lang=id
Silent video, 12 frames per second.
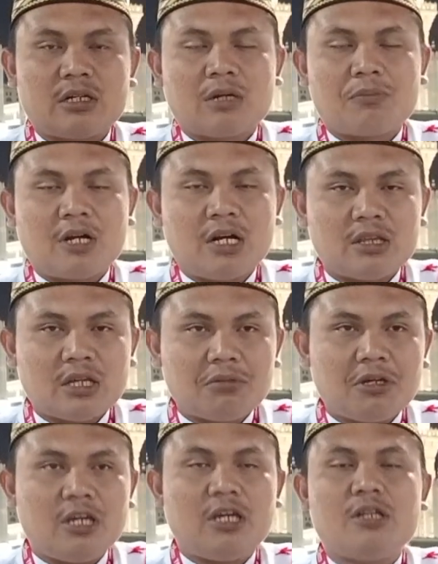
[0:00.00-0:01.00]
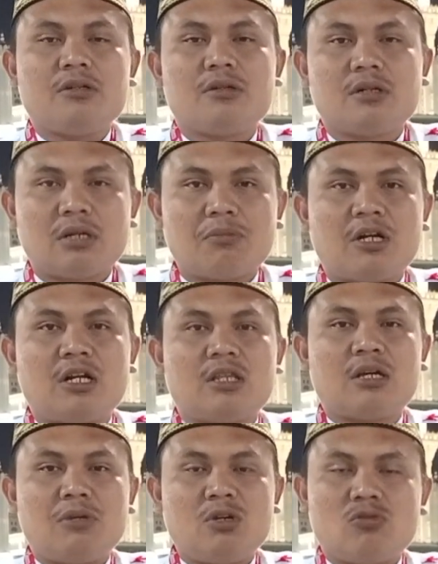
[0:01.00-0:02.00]
kepada tabi'in, kepada
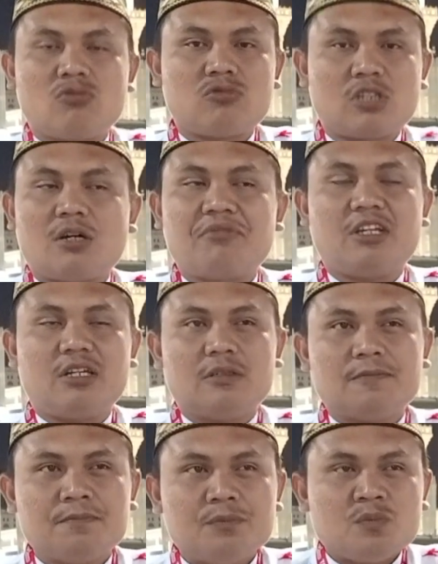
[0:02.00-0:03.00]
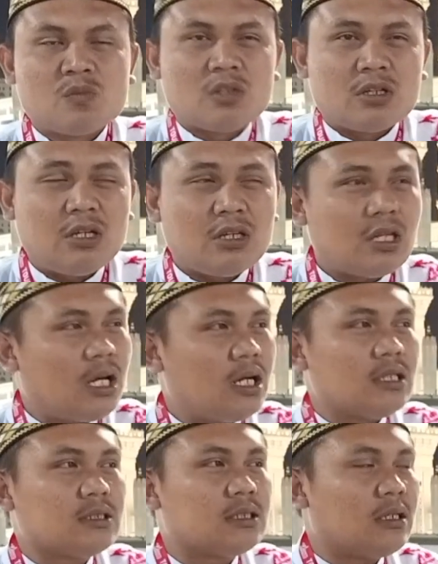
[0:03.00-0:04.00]
tabi'ut tabi'in.
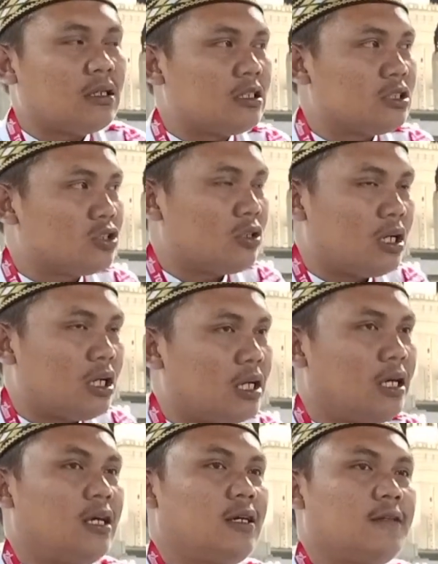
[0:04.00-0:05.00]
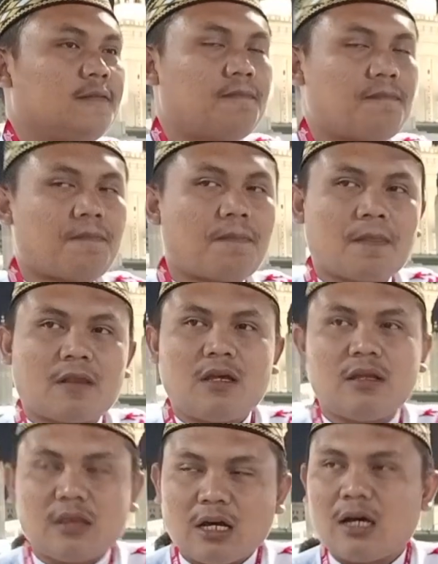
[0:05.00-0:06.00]
Kita sangat soleh.
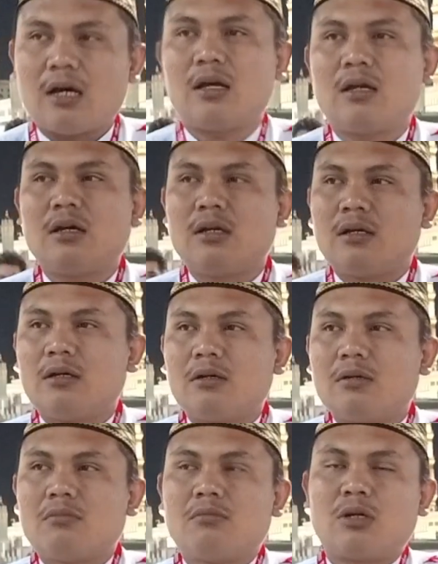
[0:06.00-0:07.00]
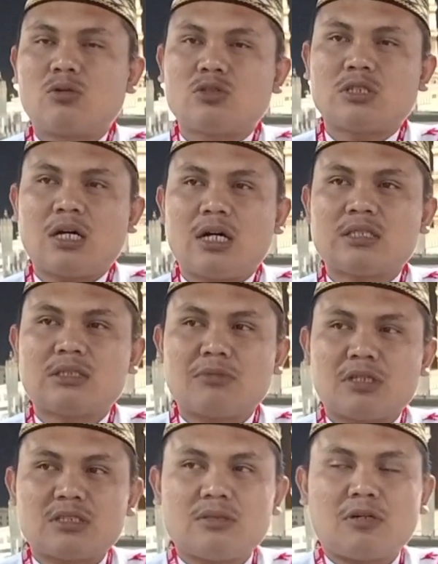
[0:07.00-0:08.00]
Kita berusaha
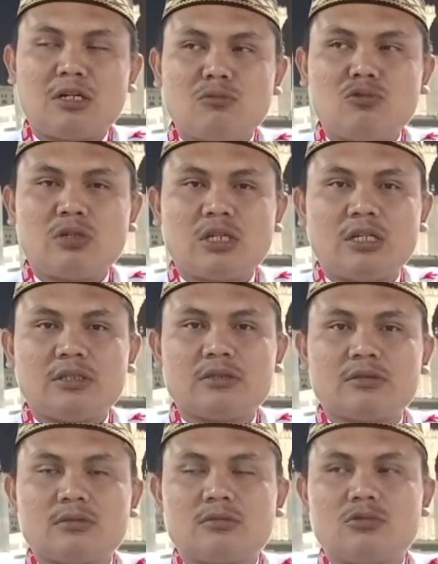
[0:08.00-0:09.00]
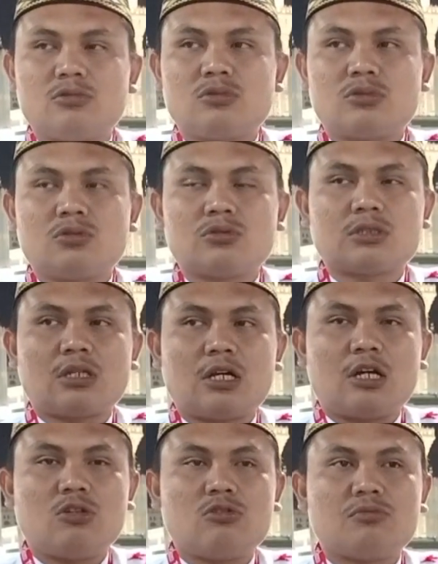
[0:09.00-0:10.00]
semaksimal mungkin untuk
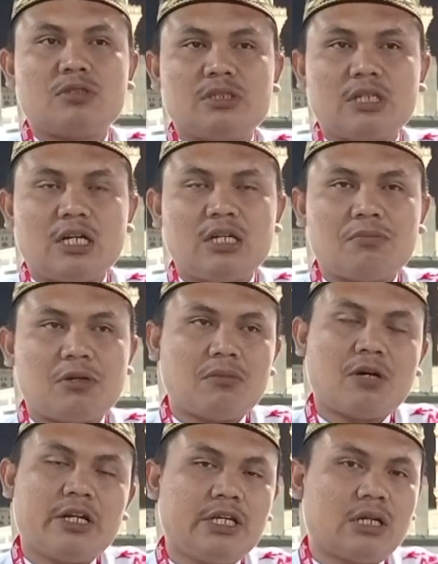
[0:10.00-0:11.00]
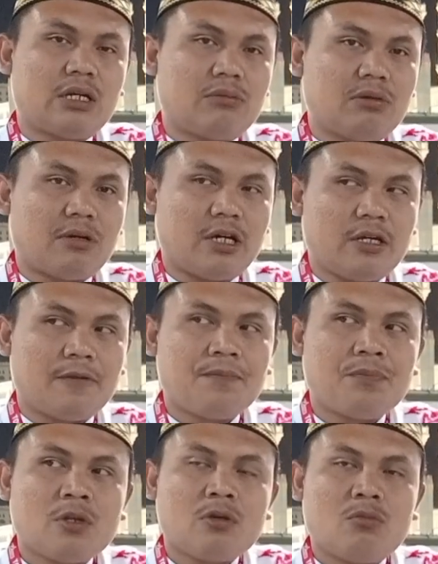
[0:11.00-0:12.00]
selalu menjadi pribadi yang lebih baik.
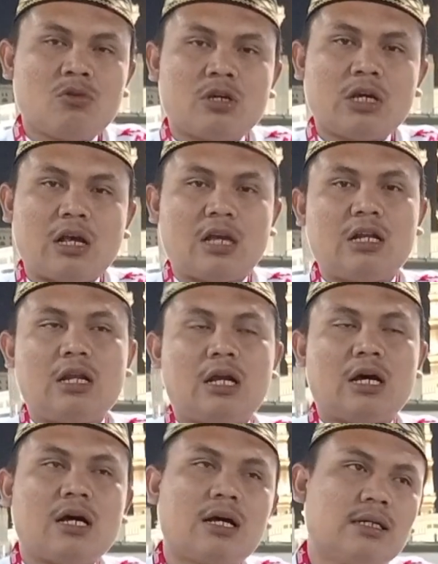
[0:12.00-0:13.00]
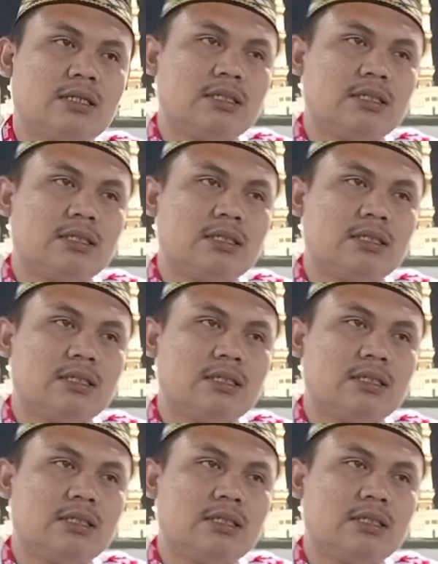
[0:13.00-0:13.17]
Mungkin inilah